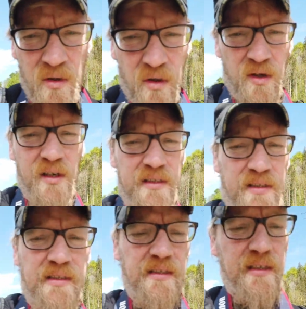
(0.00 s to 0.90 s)

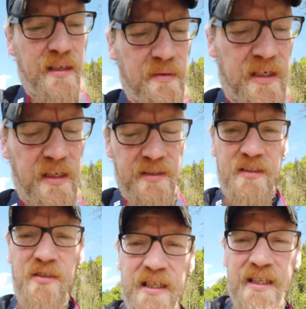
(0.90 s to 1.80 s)
Und im
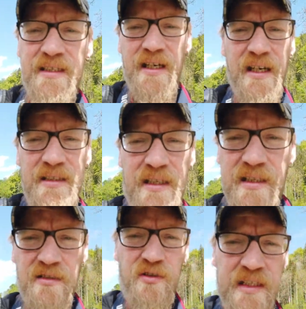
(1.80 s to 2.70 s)
Gegensatz zu digitalen, da
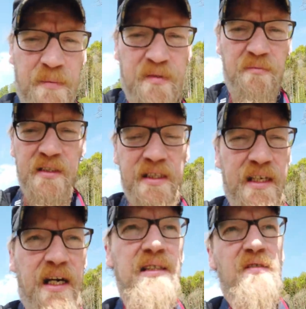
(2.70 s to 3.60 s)
kannst du knipsen, bis die
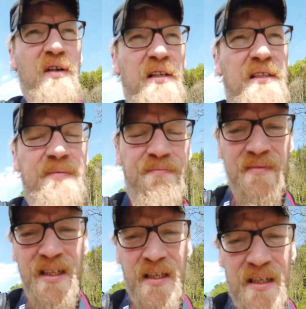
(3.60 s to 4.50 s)
Karte voll ist.
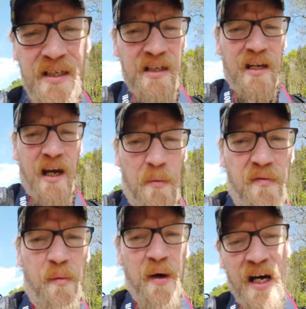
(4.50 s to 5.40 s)

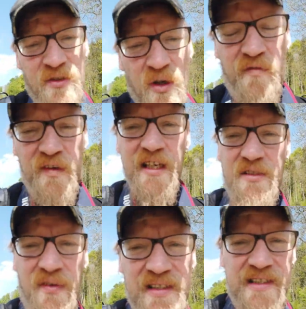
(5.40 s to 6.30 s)
Aber wenn man halt nur einen
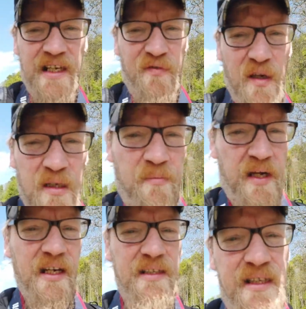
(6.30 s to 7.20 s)
24er Film
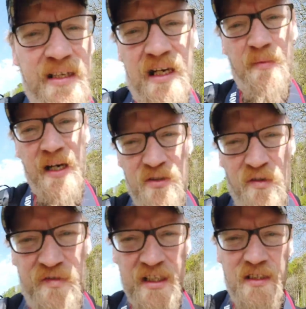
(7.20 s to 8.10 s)
dabei hat, kann man halt
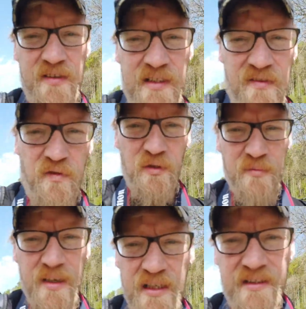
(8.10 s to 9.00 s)
nur 24
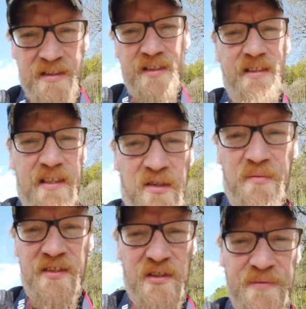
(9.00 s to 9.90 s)
Fotos machen. Das ist ja nun
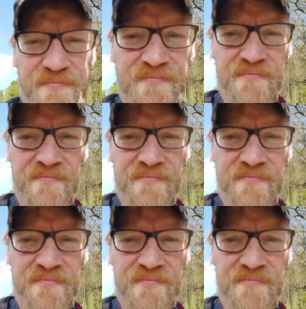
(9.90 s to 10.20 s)
mal so.